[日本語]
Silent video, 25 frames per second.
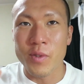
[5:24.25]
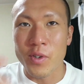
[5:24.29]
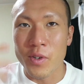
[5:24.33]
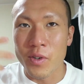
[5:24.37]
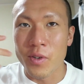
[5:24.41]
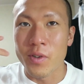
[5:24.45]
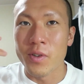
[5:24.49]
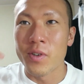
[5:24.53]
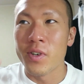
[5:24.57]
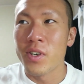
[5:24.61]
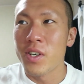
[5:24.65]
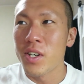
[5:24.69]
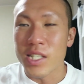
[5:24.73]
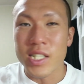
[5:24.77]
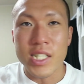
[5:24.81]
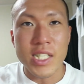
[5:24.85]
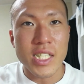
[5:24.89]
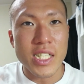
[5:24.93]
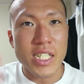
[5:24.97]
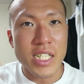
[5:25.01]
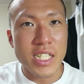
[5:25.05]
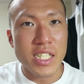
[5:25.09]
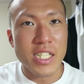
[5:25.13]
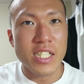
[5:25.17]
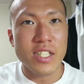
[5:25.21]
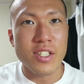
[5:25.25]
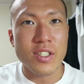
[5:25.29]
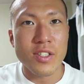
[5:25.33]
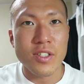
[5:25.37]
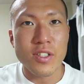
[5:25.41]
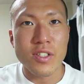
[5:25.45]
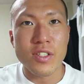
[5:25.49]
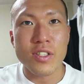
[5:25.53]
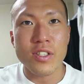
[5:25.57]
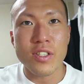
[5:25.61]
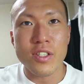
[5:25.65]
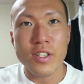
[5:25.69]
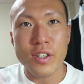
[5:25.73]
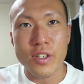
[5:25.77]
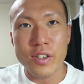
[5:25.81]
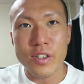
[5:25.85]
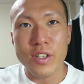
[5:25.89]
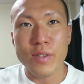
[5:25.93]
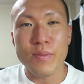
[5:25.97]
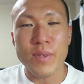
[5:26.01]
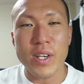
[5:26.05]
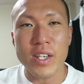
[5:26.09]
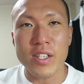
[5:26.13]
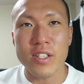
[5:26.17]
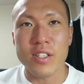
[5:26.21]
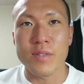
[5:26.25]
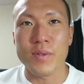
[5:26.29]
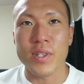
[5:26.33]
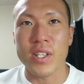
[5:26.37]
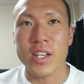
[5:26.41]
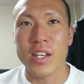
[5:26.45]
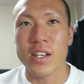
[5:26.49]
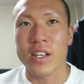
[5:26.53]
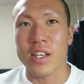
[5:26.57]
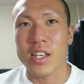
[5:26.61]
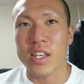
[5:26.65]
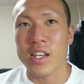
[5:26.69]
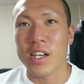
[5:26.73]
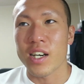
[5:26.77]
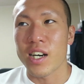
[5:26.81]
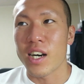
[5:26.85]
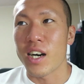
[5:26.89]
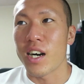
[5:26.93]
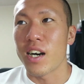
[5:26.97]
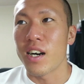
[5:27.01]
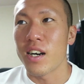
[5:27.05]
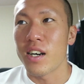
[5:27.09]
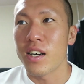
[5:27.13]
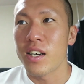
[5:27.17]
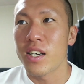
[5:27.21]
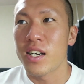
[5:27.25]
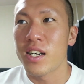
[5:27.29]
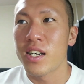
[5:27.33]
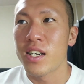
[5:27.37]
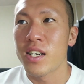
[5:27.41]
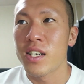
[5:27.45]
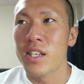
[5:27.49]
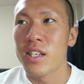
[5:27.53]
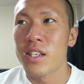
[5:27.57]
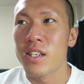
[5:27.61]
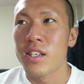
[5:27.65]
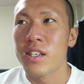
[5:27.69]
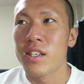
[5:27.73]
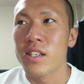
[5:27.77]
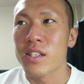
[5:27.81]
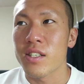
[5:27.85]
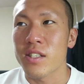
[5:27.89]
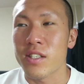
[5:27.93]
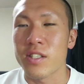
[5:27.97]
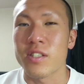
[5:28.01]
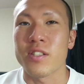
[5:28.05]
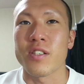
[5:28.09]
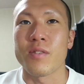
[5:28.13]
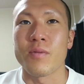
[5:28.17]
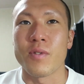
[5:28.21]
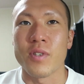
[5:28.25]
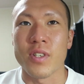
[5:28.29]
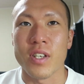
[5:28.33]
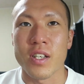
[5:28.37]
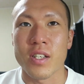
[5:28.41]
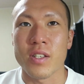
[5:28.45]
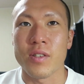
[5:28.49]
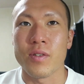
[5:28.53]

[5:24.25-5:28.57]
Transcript: もう一日中食いまくるみたいな日が来ると思うね。